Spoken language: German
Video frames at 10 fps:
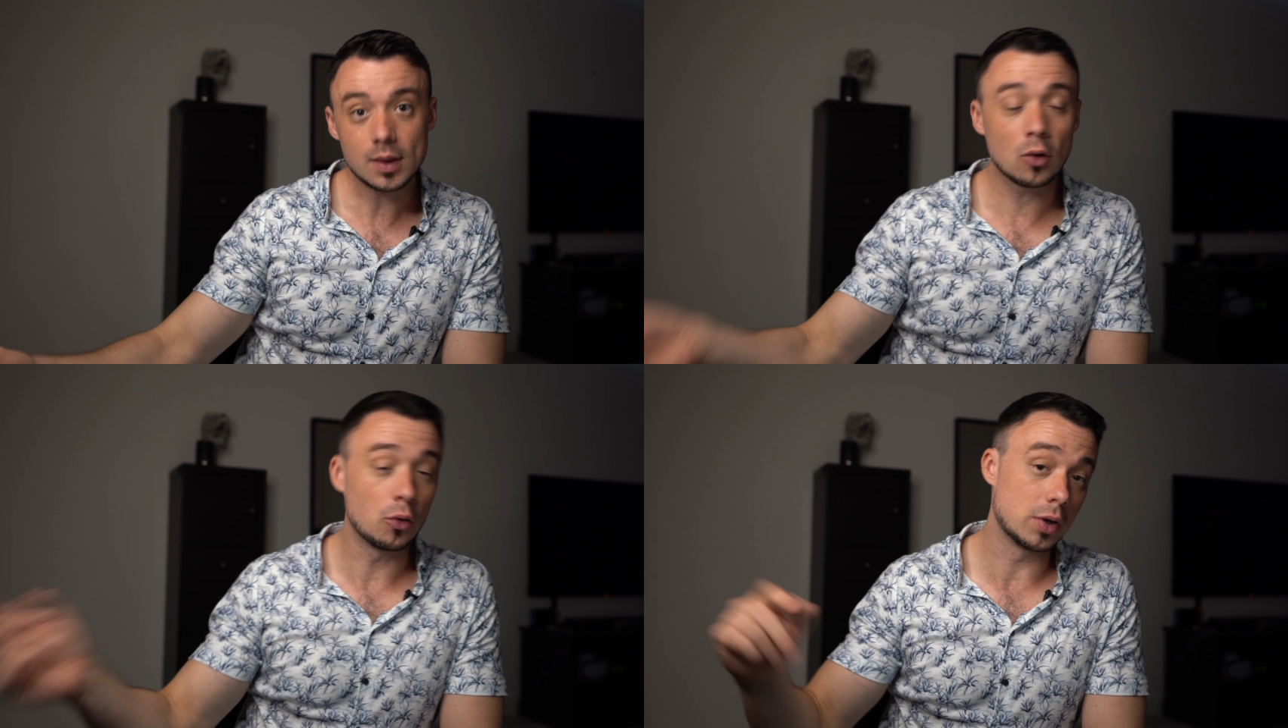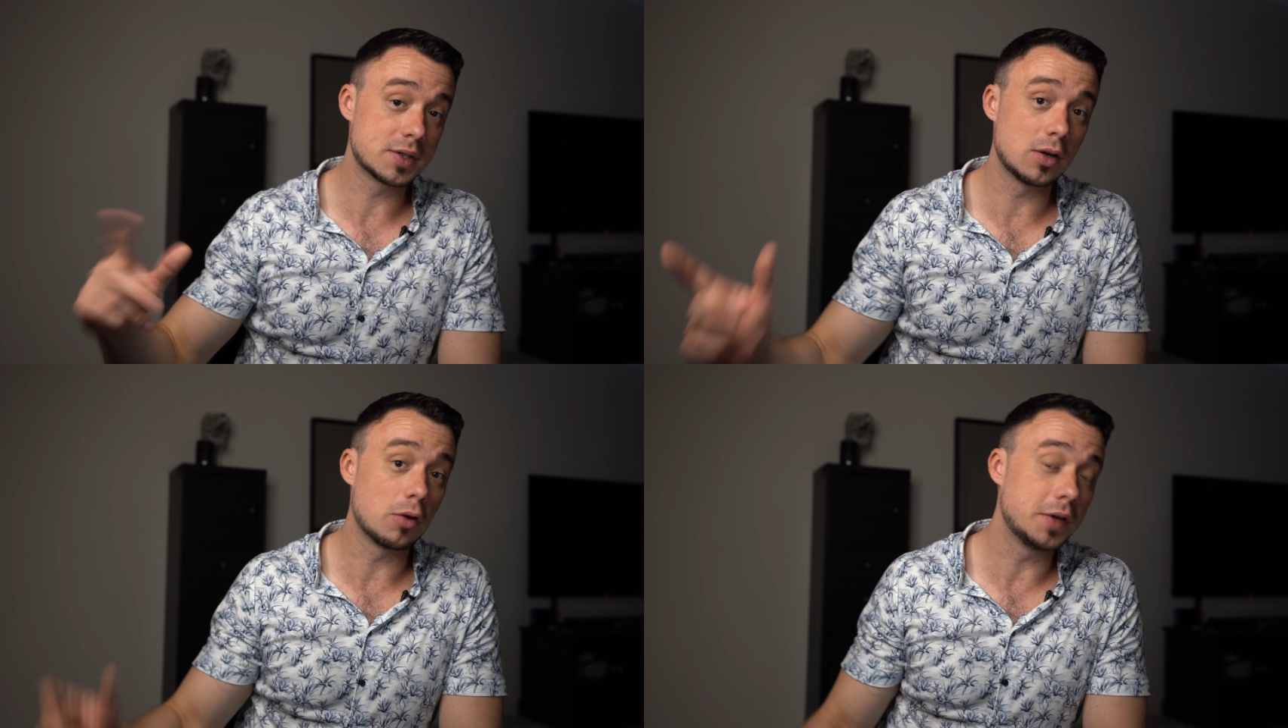Und dort
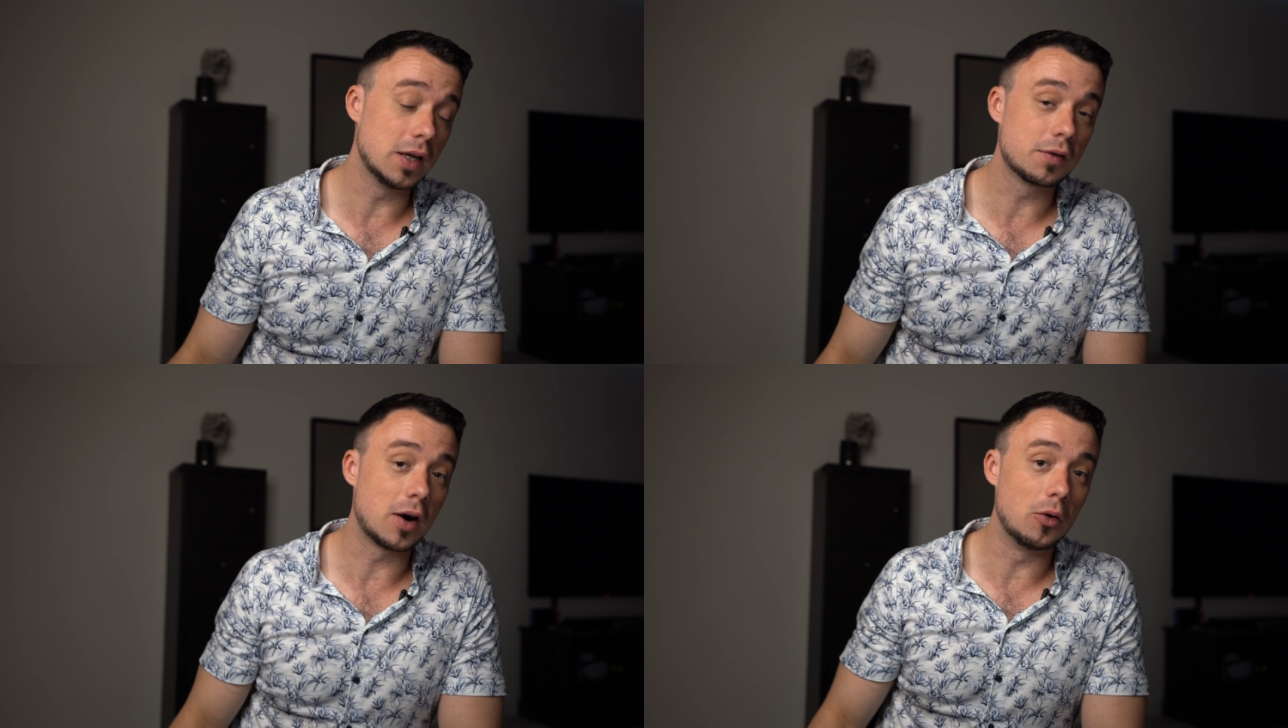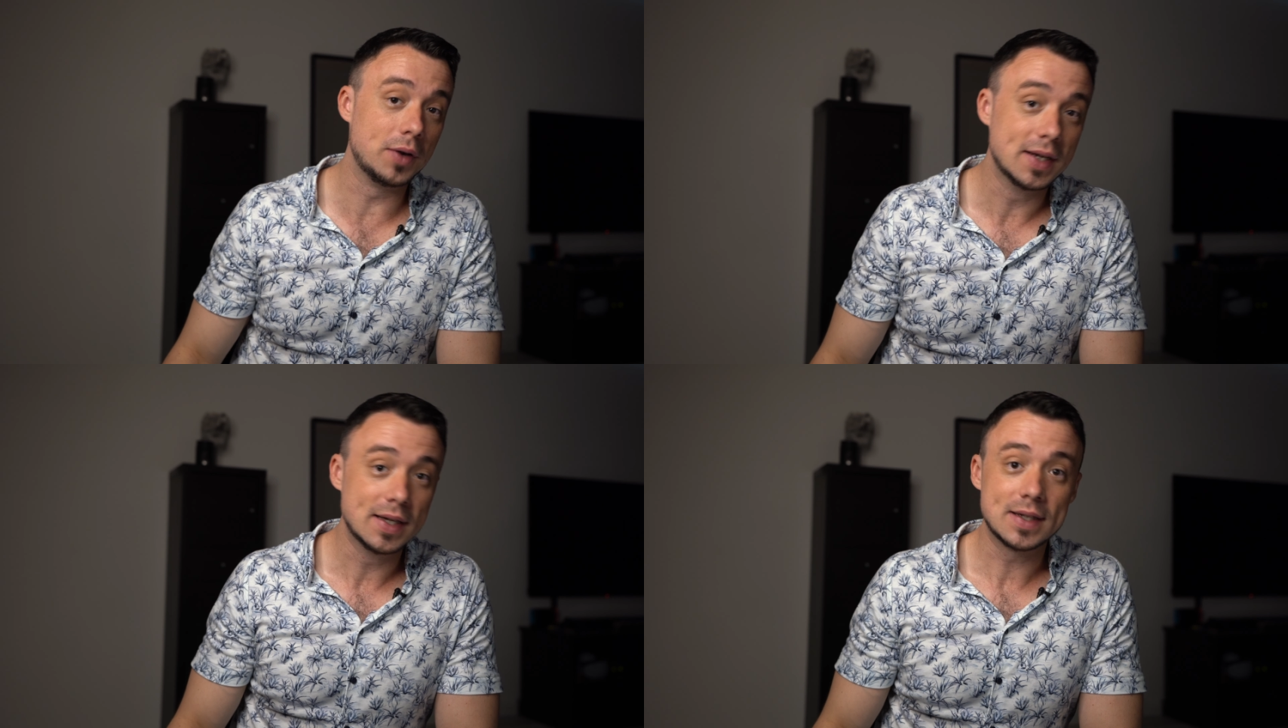sind auch viele
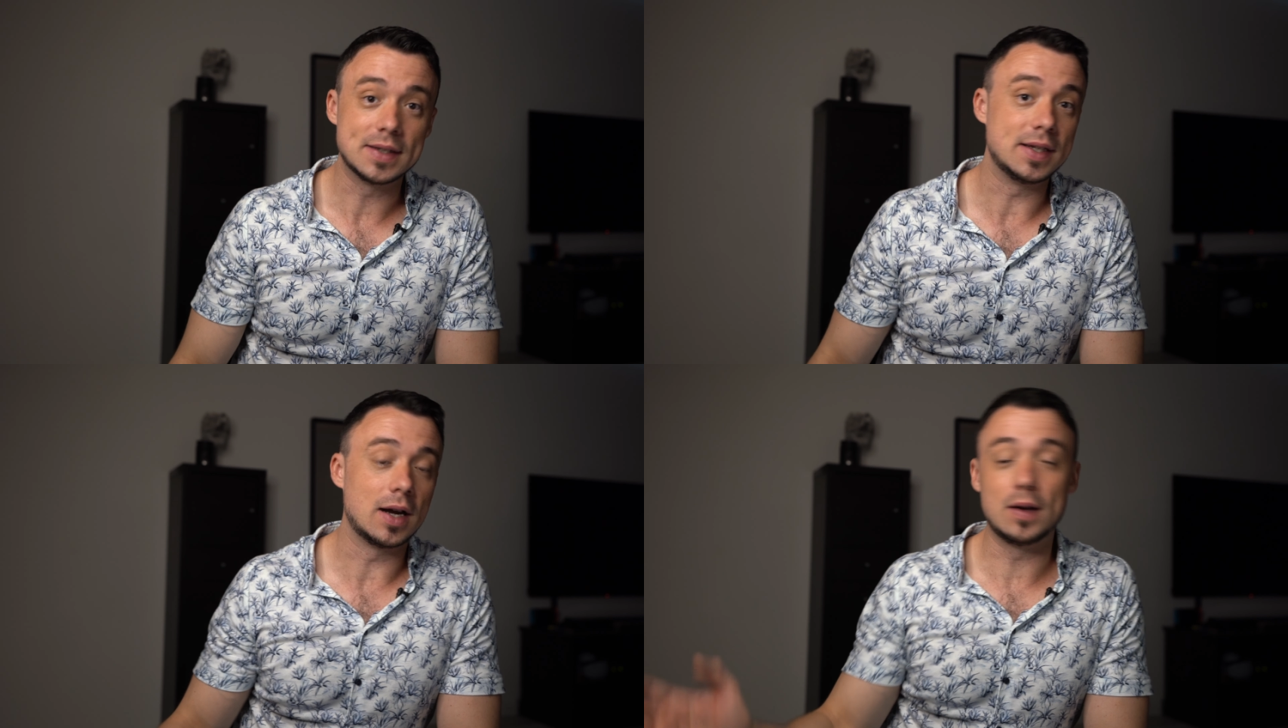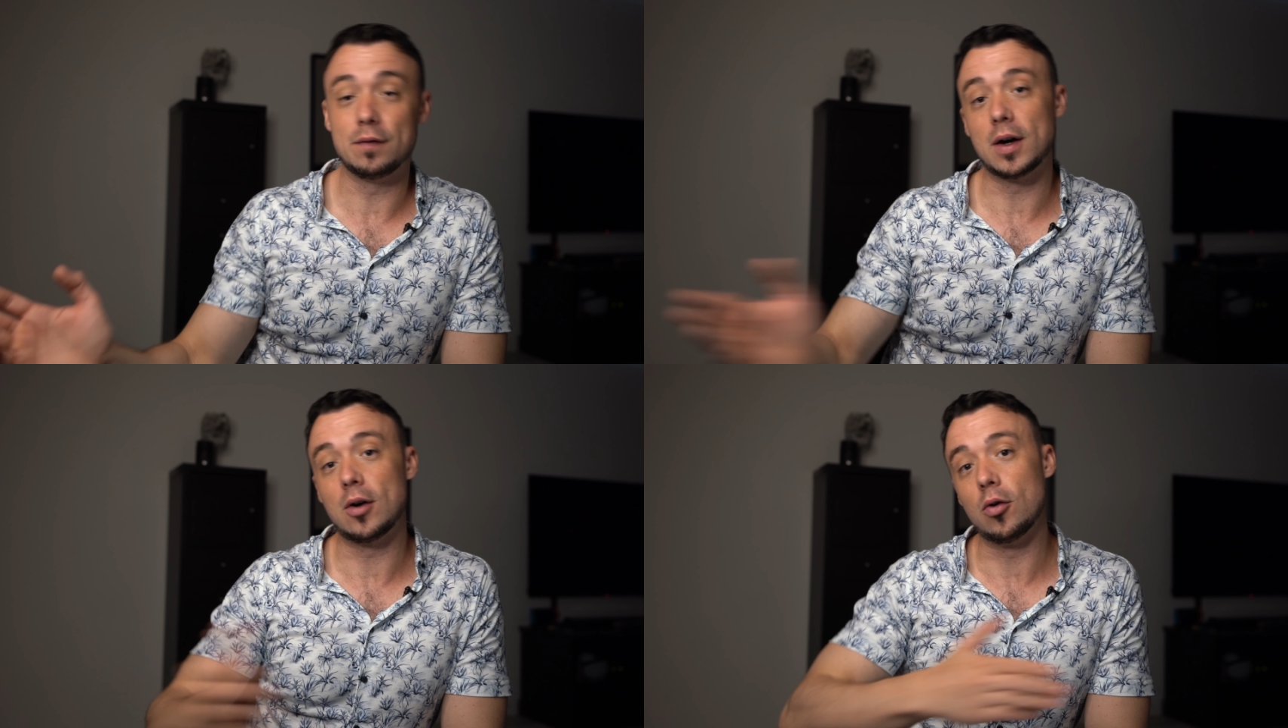Frauen, die
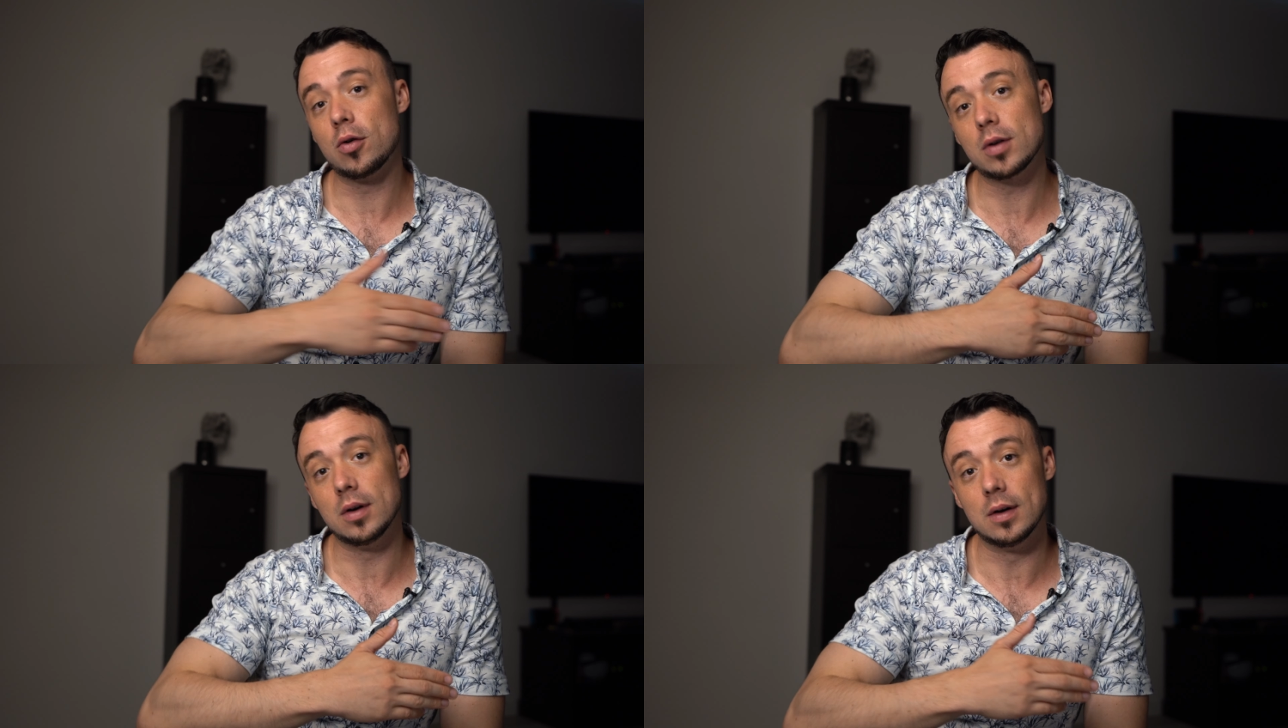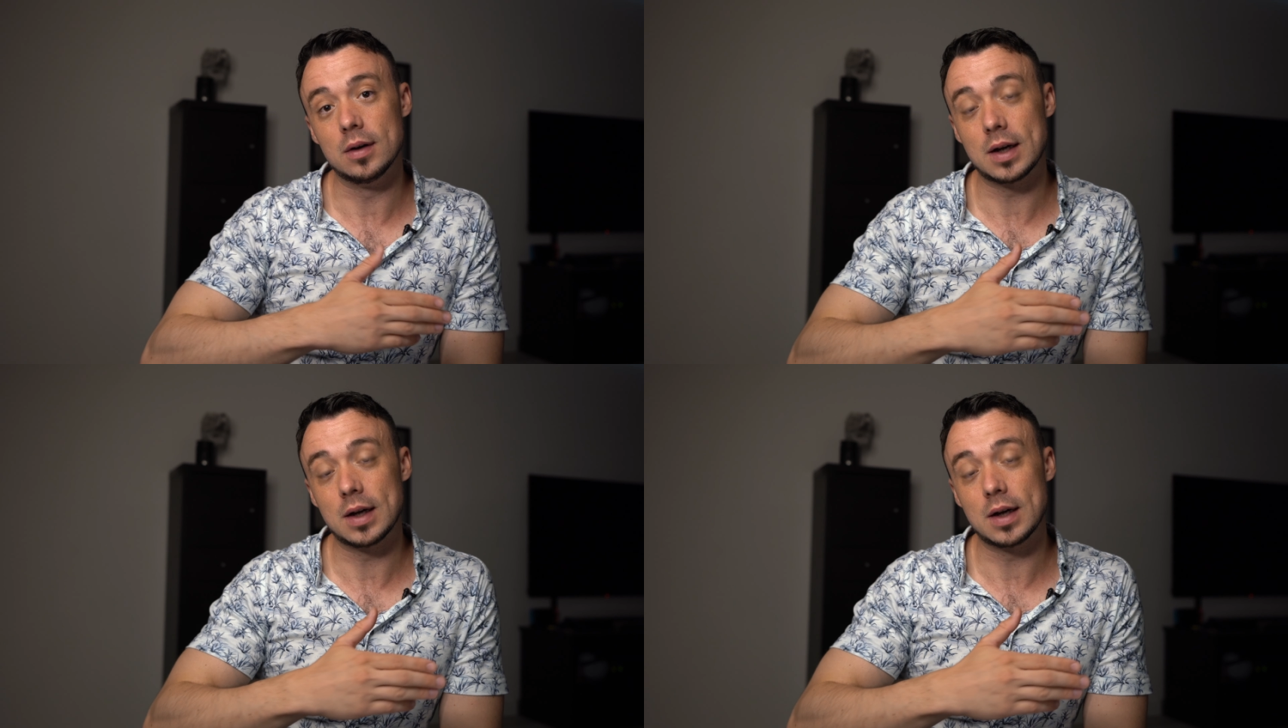einfach auch, äh,